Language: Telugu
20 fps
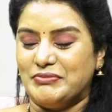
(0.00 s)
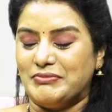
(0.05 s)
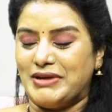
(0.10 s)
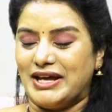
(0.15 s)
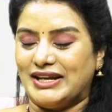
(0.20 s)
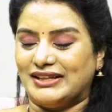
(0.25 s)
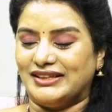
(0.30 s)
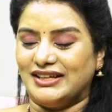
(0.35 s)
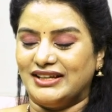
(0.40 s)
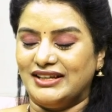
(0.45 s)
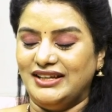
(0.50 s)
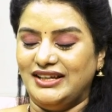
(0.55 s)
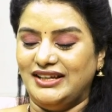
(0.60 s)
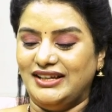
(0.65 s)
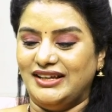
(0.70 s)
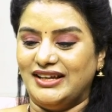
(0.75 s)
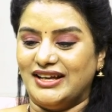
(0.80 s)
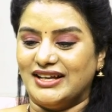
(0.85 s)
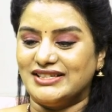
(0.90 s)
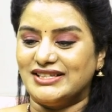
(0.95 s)
భర్తని
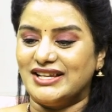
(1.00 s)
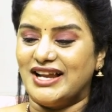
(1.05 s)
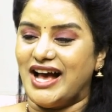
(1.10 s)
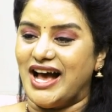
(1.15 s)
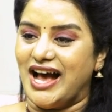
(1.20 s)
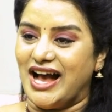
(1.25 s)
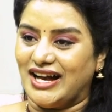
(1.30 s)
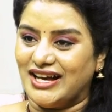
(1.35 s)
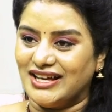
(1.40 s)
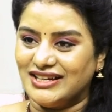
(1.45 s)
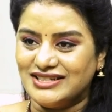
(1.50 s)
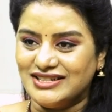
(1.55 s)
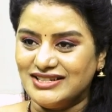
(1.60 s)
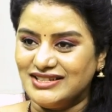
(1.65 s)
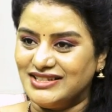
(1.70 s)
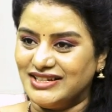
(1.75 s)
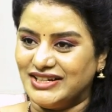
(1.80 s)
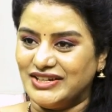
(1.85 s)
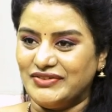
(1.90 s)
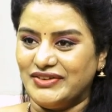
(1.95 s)
అసలు
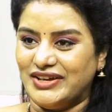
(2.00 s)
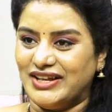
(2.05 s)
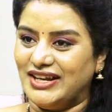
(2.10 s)
ఆకర్షించటం